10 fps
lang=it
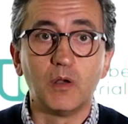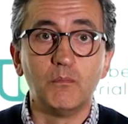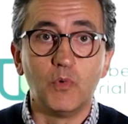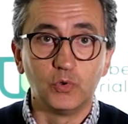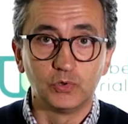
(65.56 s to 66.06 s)
al
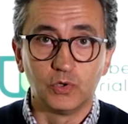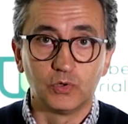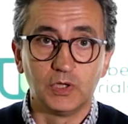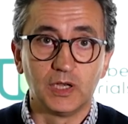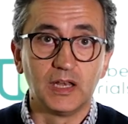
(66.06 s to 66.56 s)

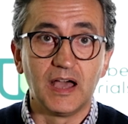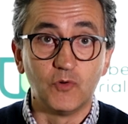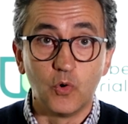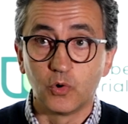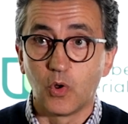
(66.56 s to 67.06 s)
mondo del
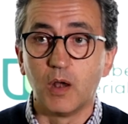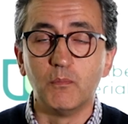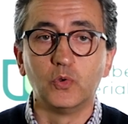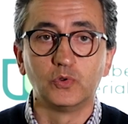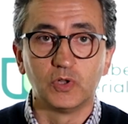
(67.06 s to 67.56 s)
lavoro, al
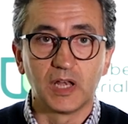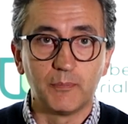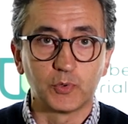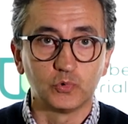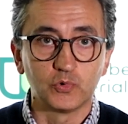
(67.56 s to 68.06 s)
mondo
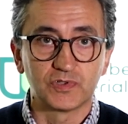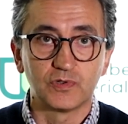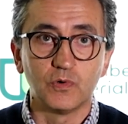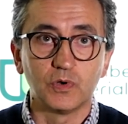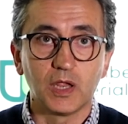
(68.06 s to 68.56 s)
della
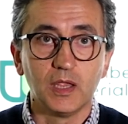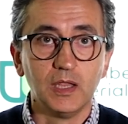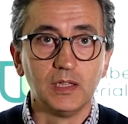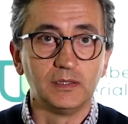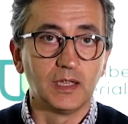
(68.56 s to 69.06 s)
produzione
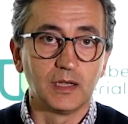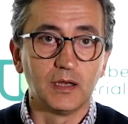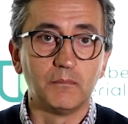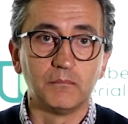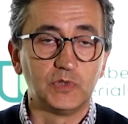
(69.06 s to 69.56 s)

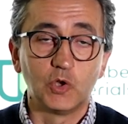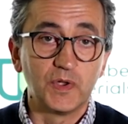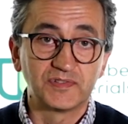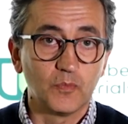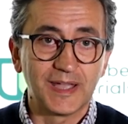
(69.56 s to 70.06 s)
del, di
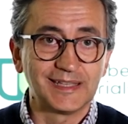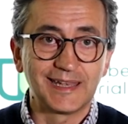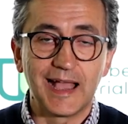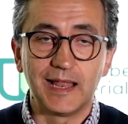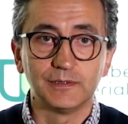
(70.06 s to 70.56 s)
questo
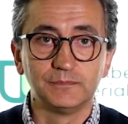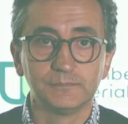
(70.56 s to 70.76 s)
materiale.